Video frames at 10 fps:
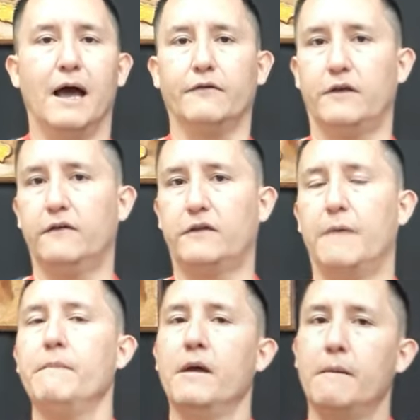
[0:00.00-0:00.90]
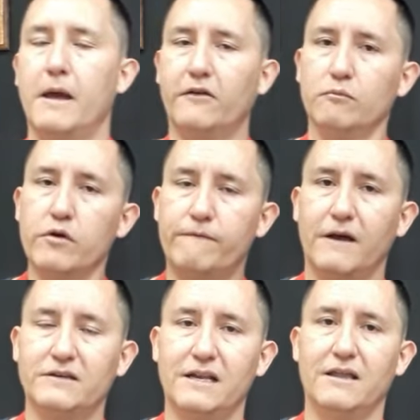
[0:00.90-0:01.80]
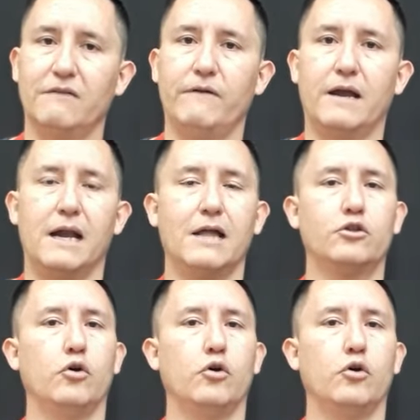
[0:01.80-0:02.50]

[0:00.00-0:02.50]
Así es que es muy fácil identificarla.